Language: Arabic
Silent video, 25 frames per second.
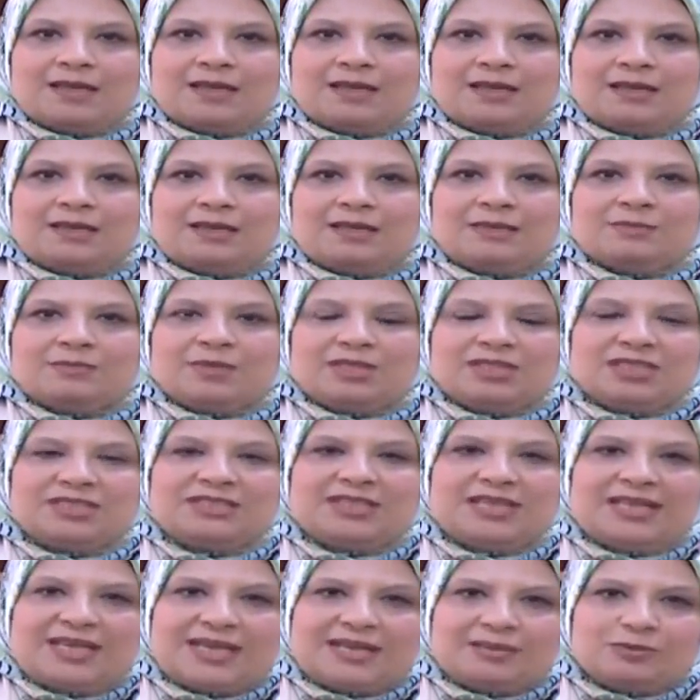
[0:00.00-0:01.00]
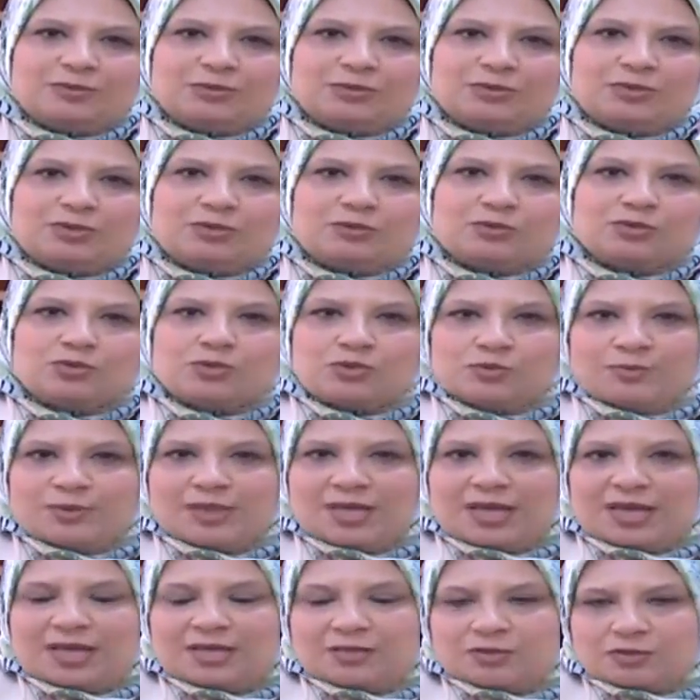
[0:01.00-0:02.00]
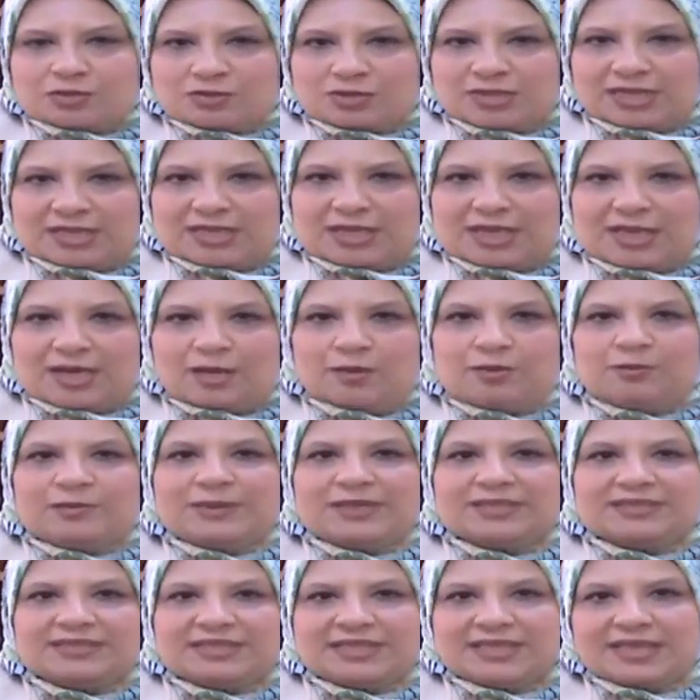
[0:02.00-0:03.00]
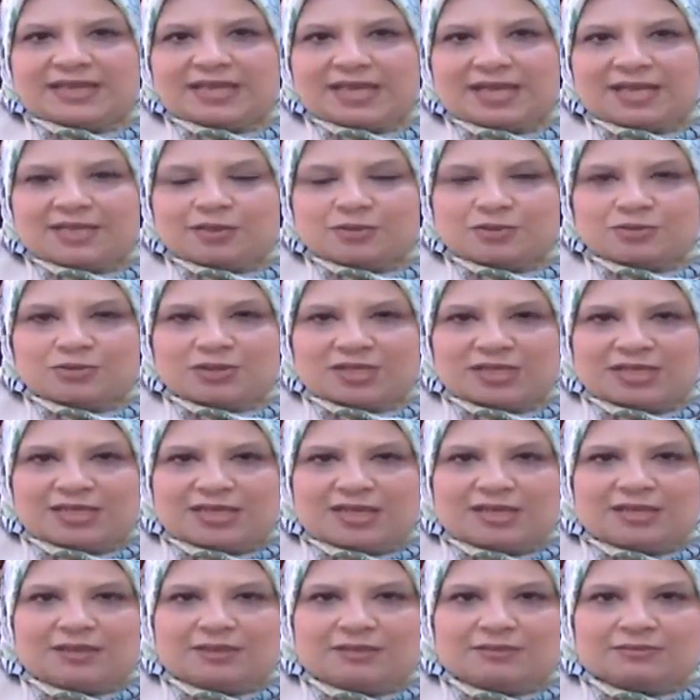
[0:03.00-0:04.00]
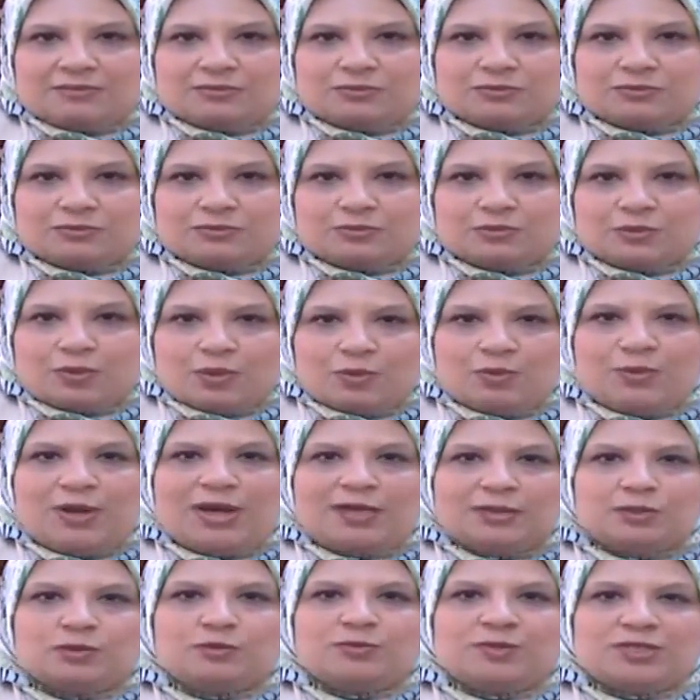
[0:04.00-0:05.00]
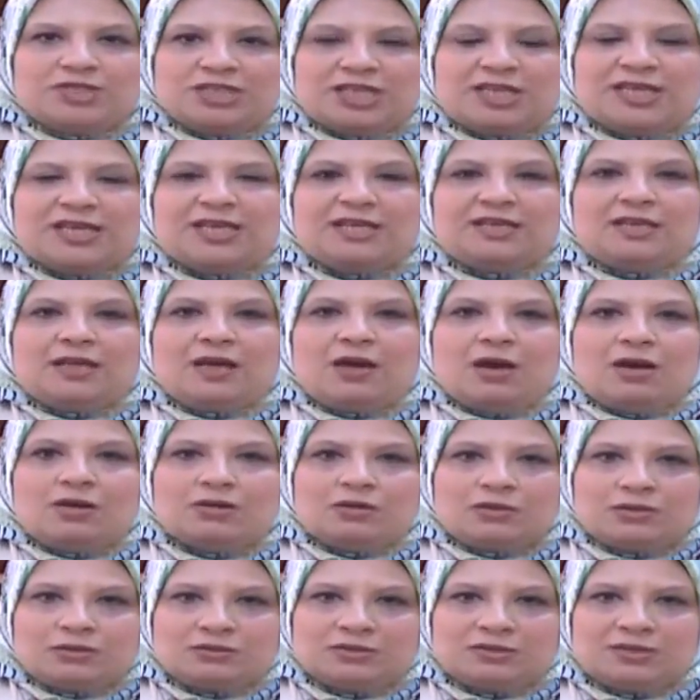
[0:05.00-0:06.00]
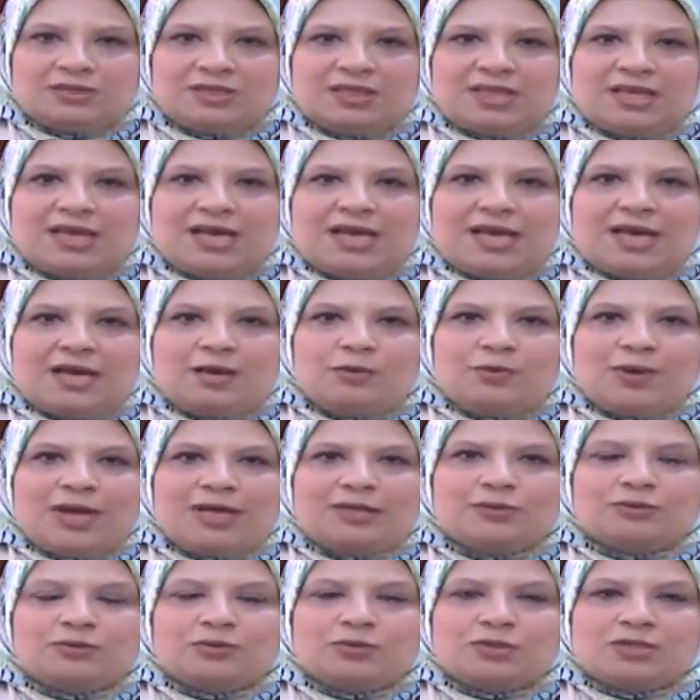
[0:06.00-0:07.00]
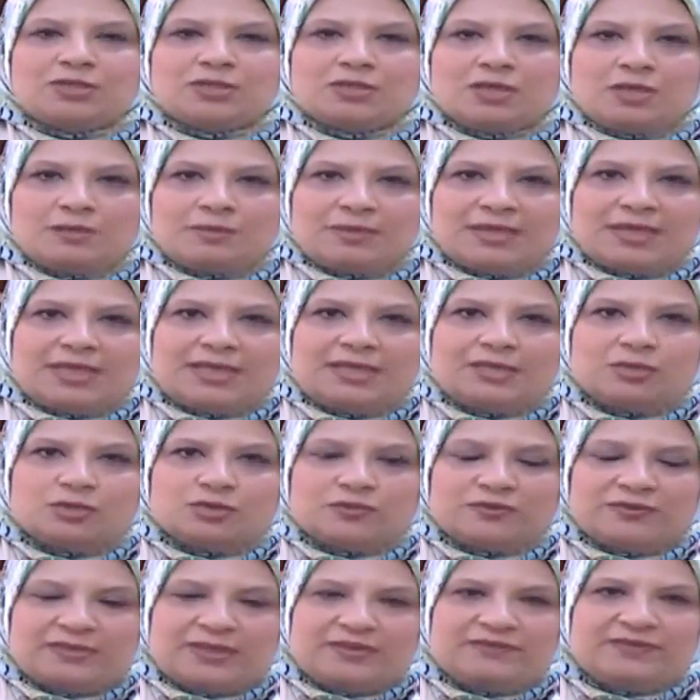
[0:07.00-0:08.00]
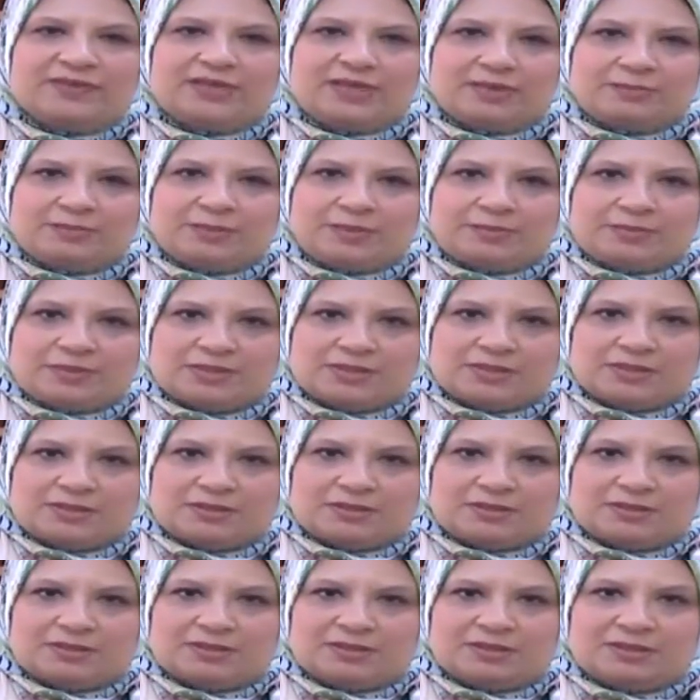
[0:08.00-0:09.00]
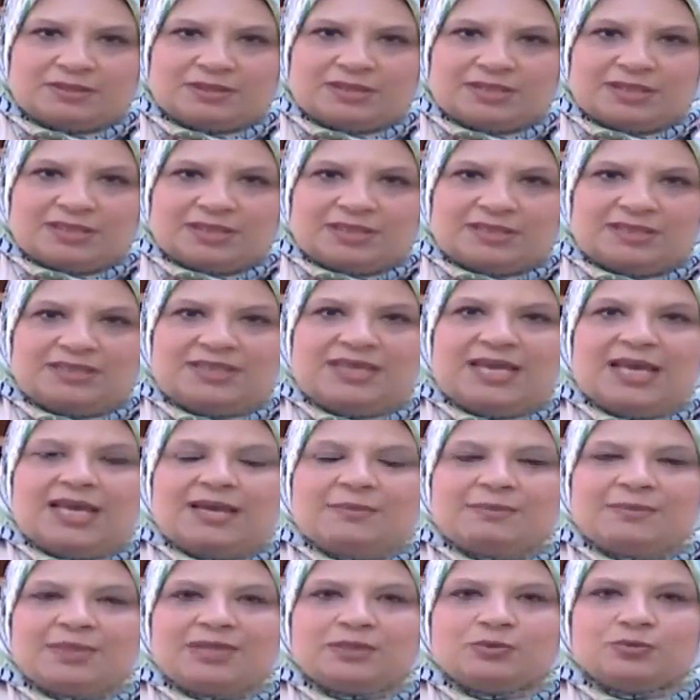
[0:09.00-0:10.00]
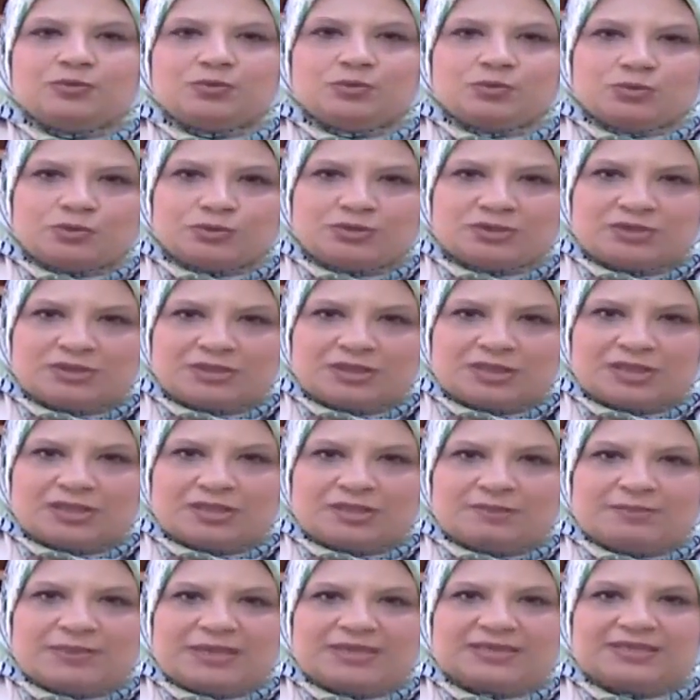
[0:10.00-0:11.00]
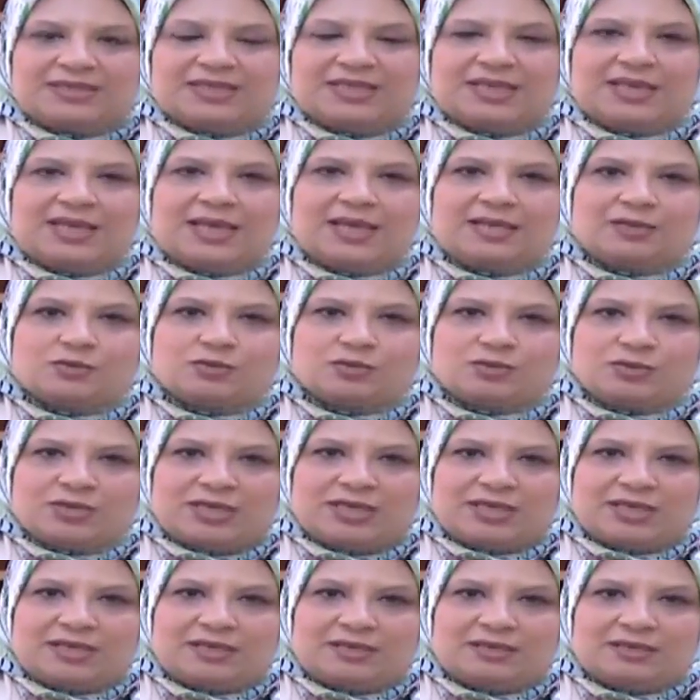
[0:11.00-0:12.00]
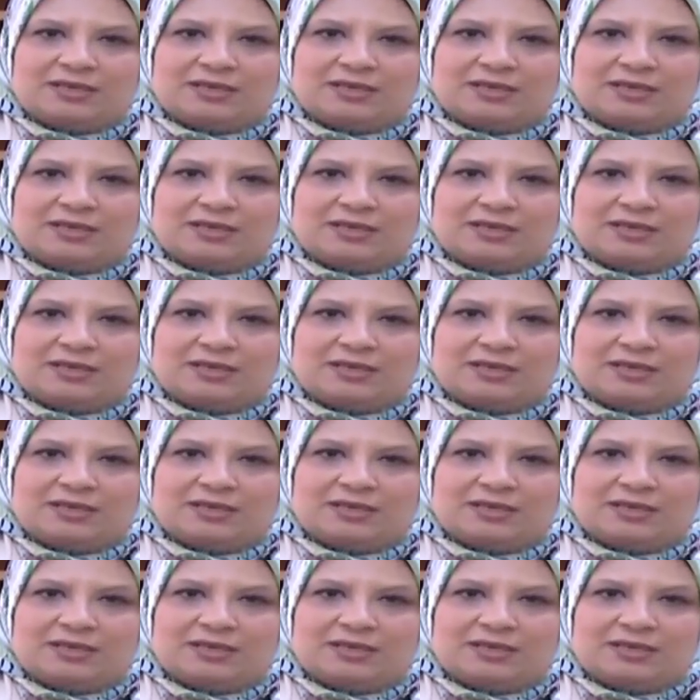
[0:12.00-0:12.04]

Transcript: المريض اللي عنده الجرثومه الحلزونيه او البكتيريا الحلزونيه وهو عنده مشاكل اعراض او عنده اصابه احنا شفناها فعلا بالمنظار ايه اهميه وجود البكتيريا الحلزونيه